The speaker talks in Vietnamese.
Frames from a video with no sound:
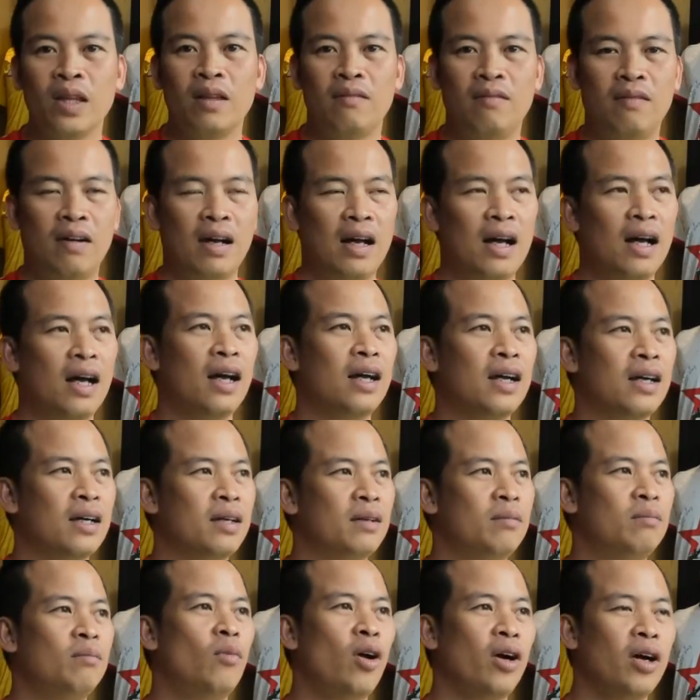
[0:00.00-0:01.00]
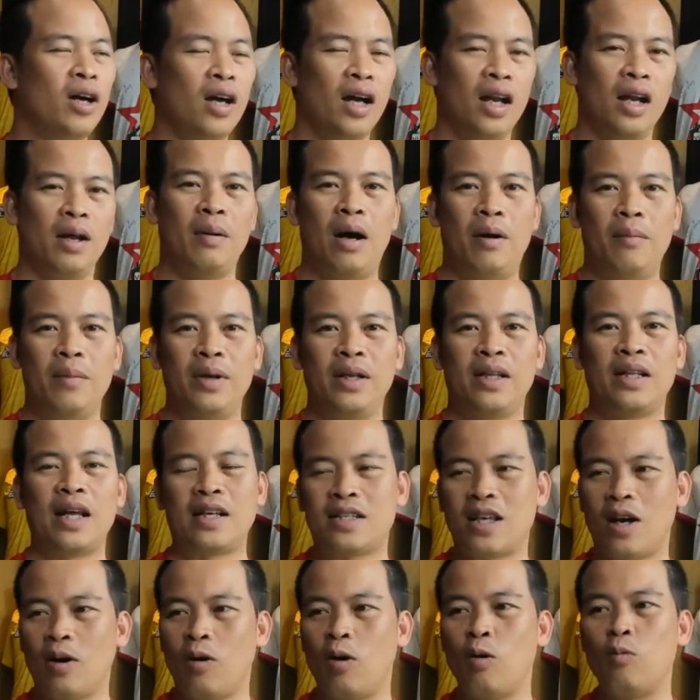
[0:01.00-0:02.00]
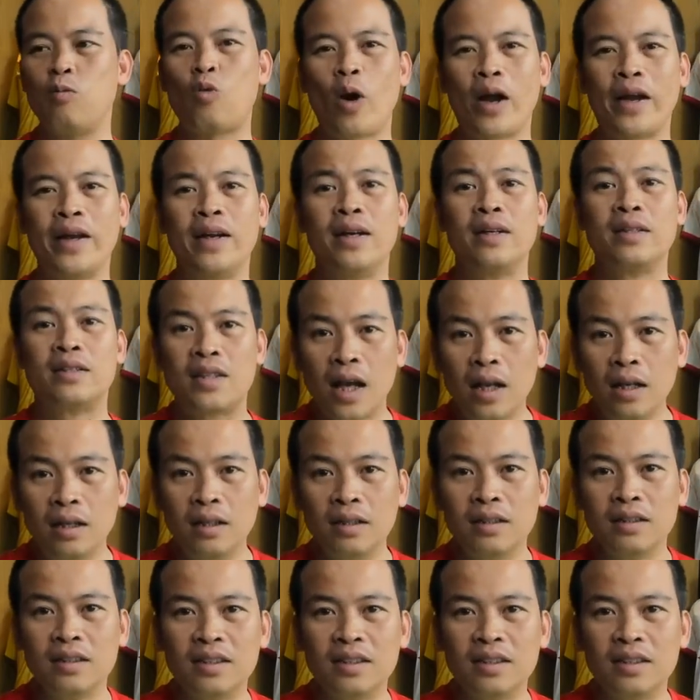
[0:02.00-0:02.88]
và mọi người lại bảo mình tại sao không quay ở sân